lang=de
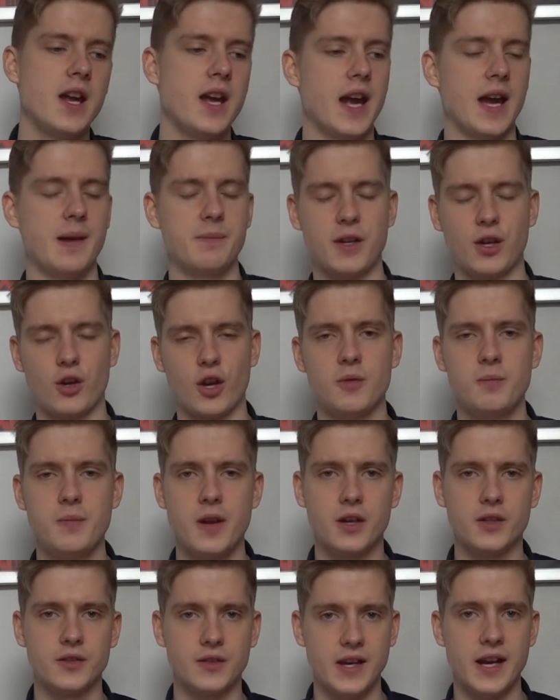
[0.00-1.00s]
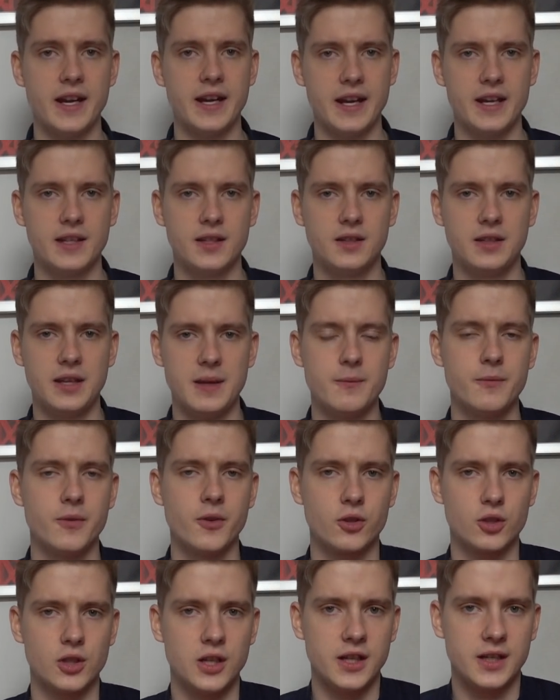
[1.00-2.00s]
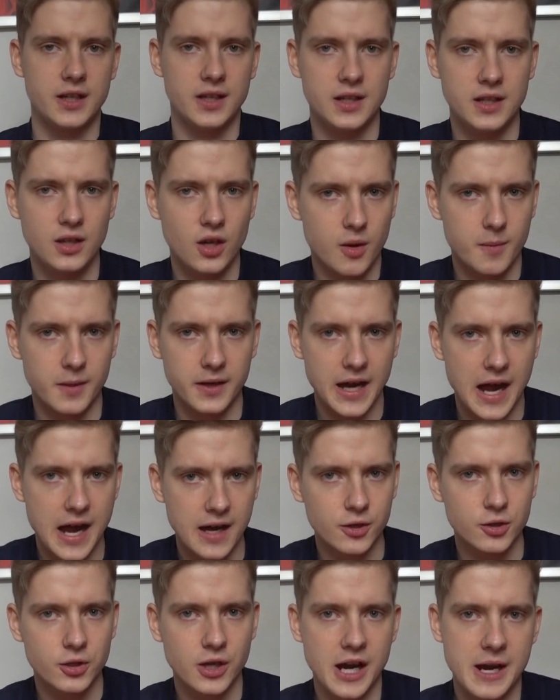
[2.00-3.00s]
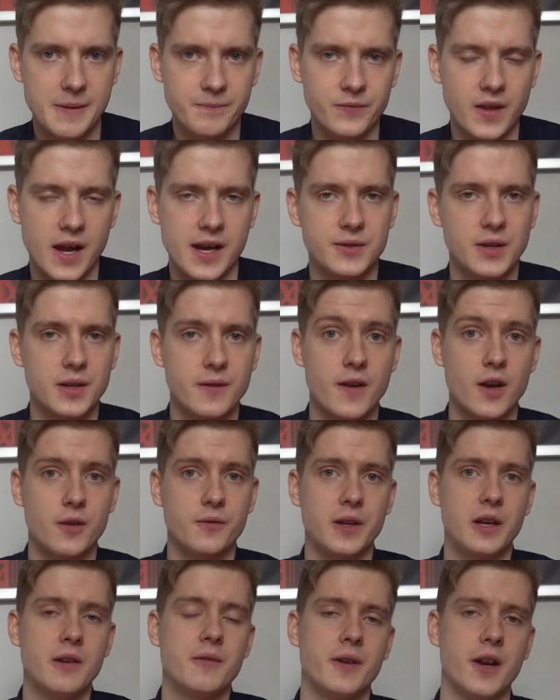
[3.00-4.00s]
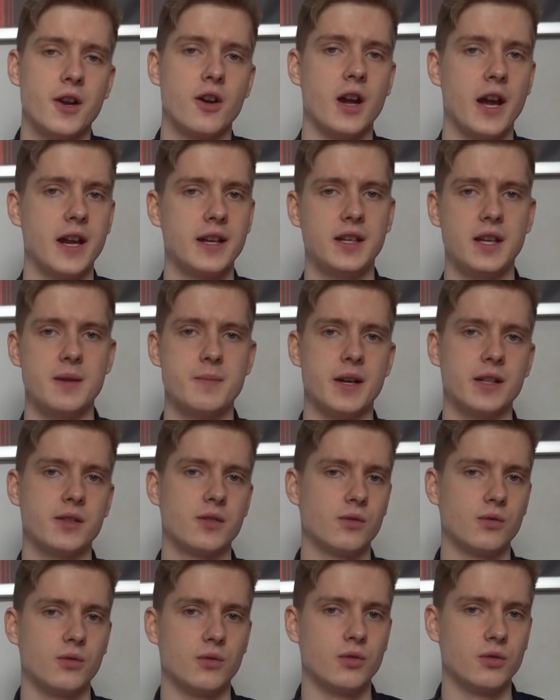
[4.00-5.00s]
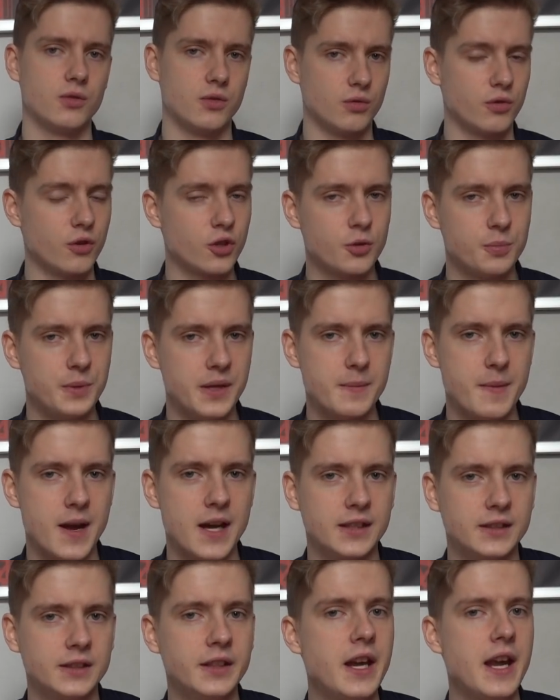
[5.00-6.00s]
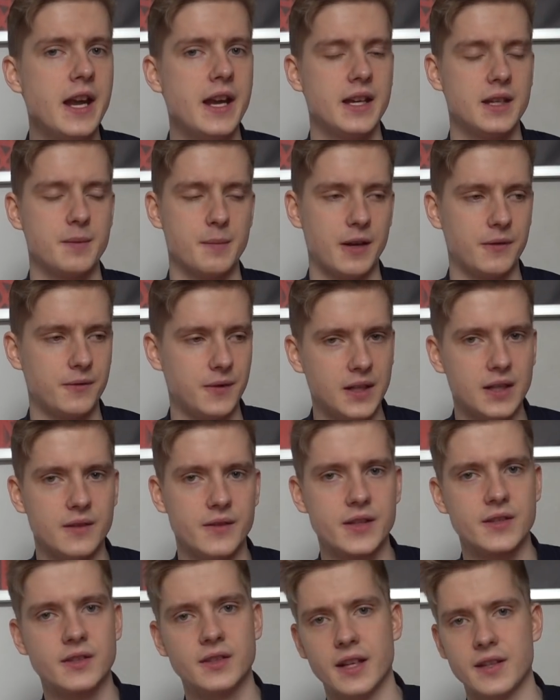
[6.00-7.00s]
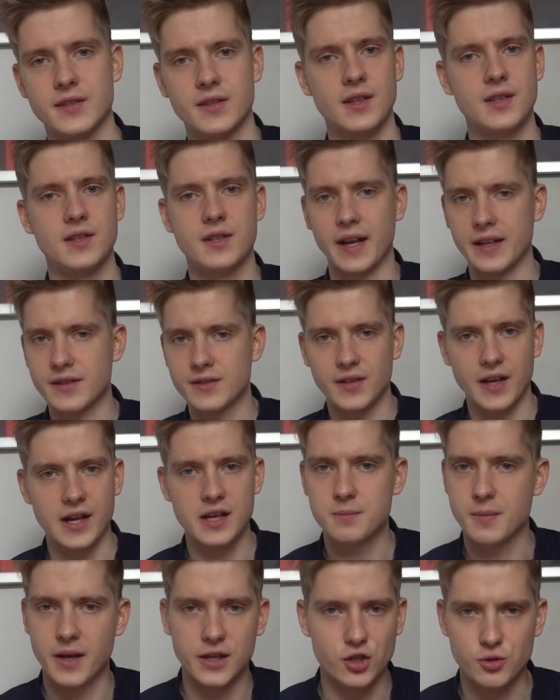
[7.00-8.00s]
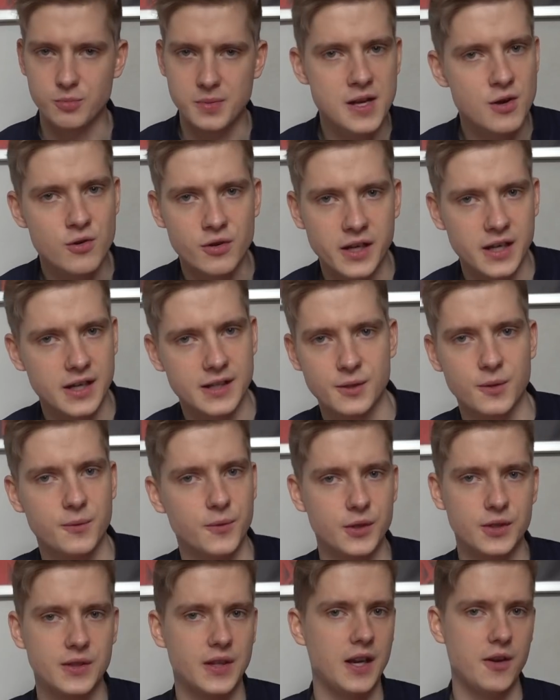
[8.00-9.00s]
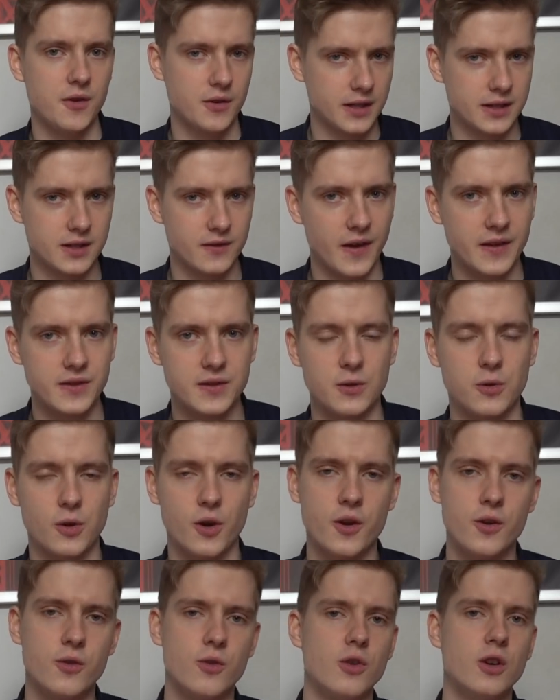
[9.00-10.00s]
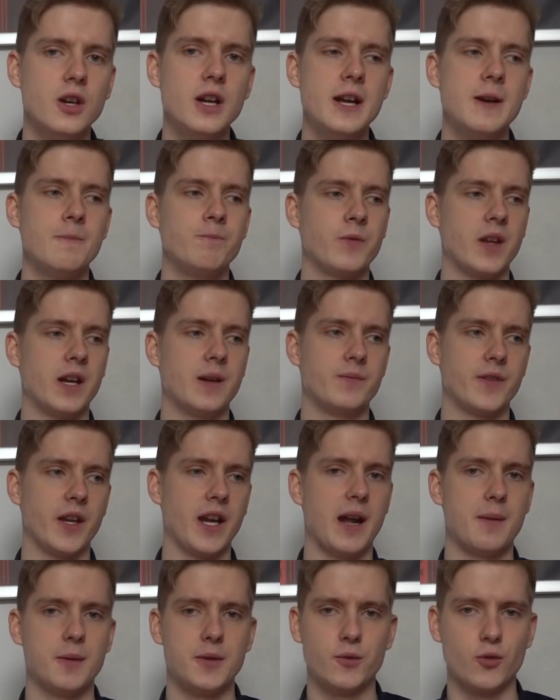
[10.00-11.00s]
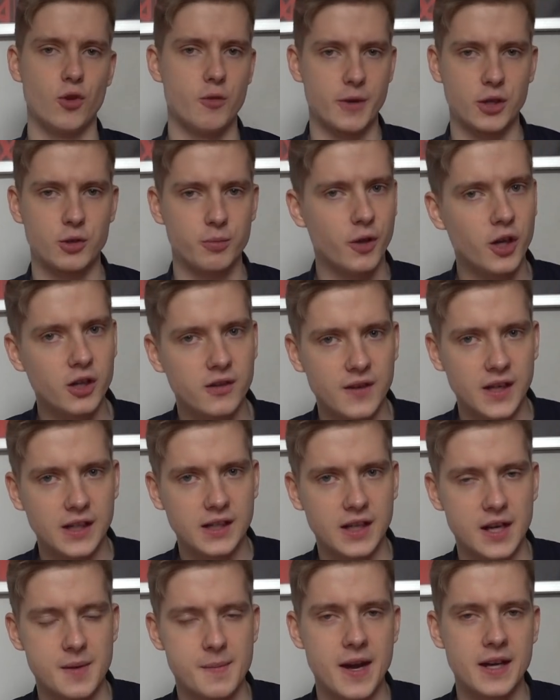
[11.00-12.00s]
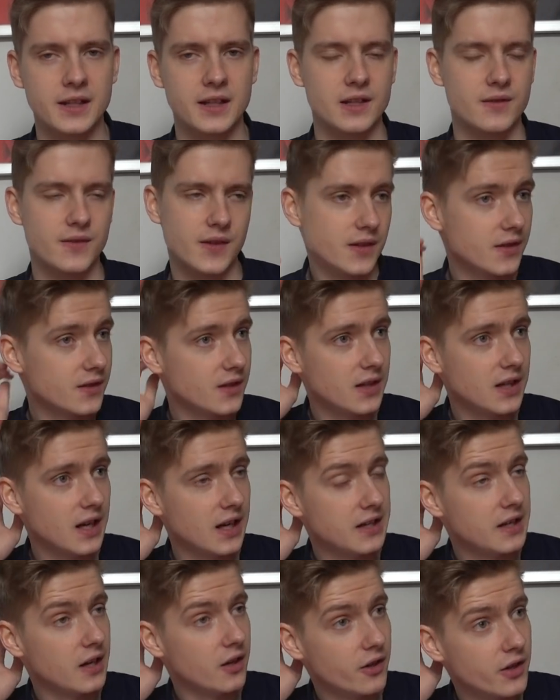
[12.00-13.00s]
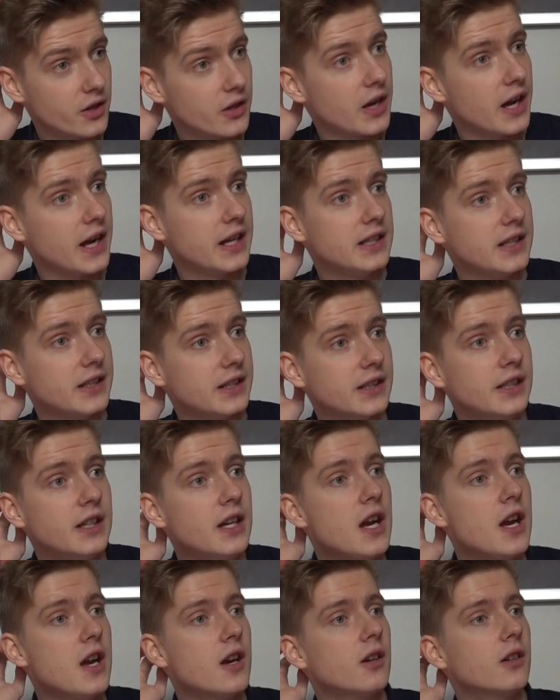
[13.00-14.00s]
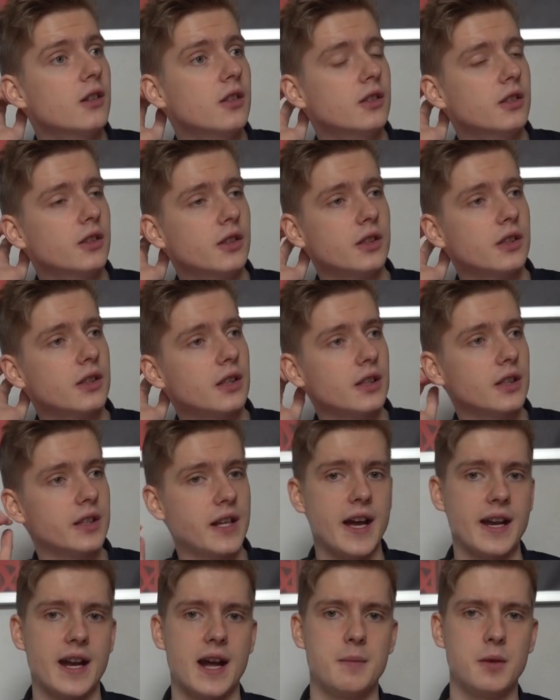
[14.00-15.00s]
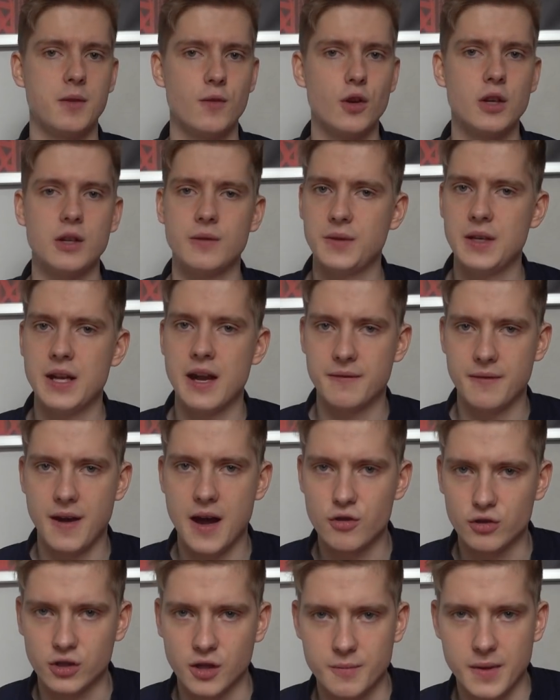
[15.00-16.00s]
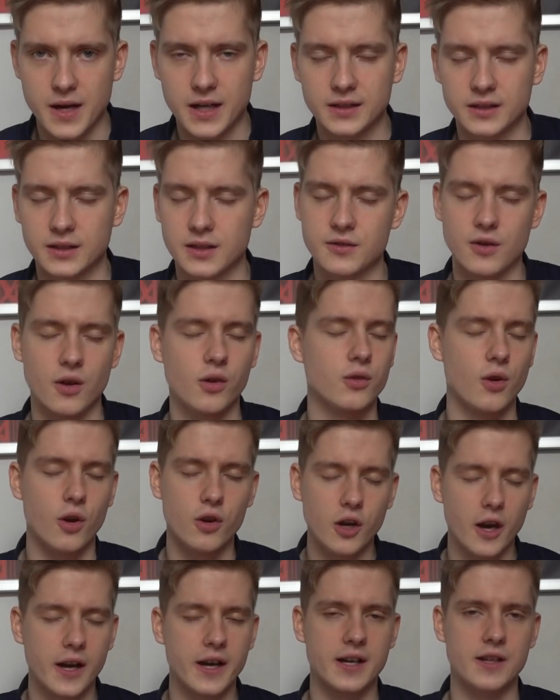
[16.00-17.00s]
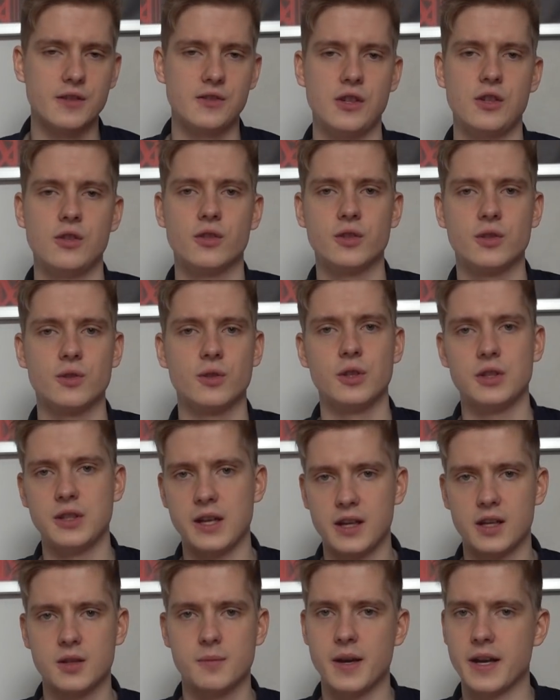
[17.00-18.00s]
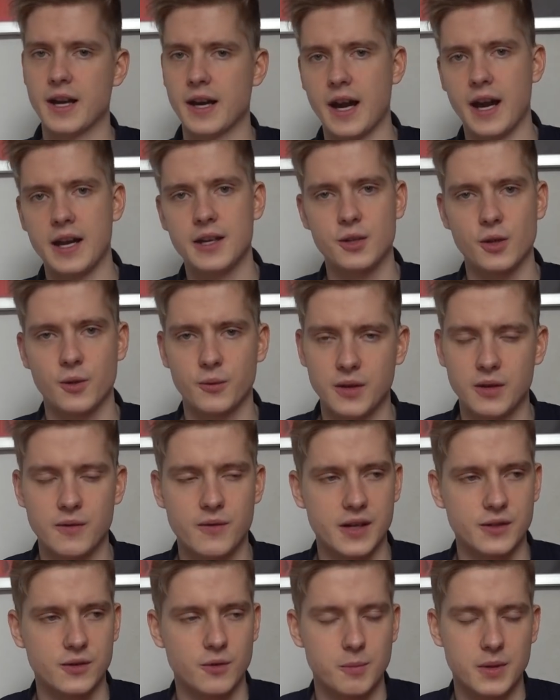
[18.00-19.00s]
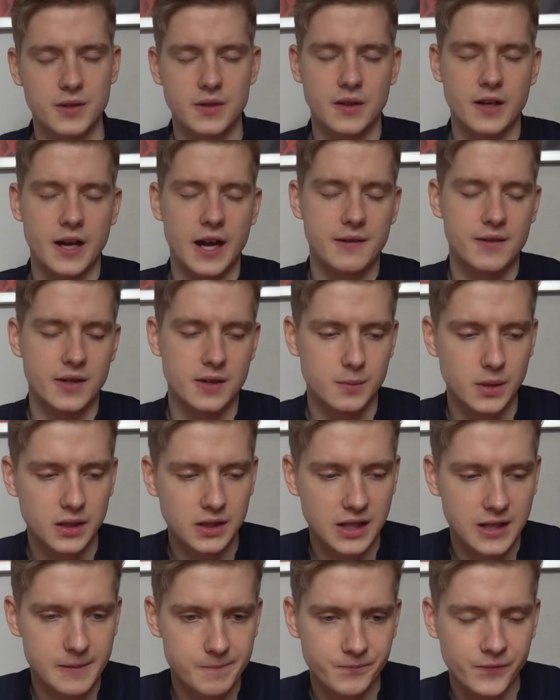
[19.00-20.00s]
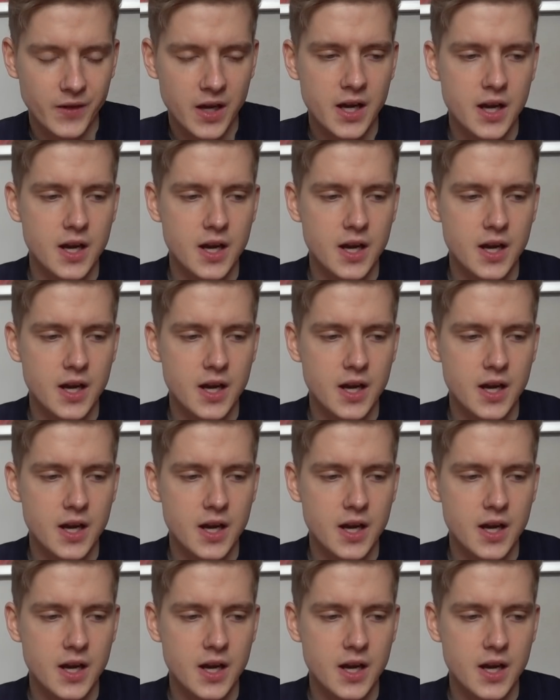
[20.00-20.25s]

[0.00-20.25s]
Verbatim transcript: Ähm, ihr könnt mir auch sehr gerne Themenvorschläge in die Kommentare schreiben. Also ich will auf jeden Fall noch ein Thema zu, zu Glücksspiel machen. Ich meine, viele wissen, dass ich ganz selten meine Spiele gehe, so für 10 oder 20 Euro. Ähm, dann habe ich früher mal Sportwetten gemacht, das wissen sicherlich auch noch einige. Und äh, ja, da habe ich wirklich viel Erfahrung gemacht. Ne? So auch online Online-Casino und so. Ich denke mal, da kann ich auf jeden Fall so ein bisschen halt was mitgeben.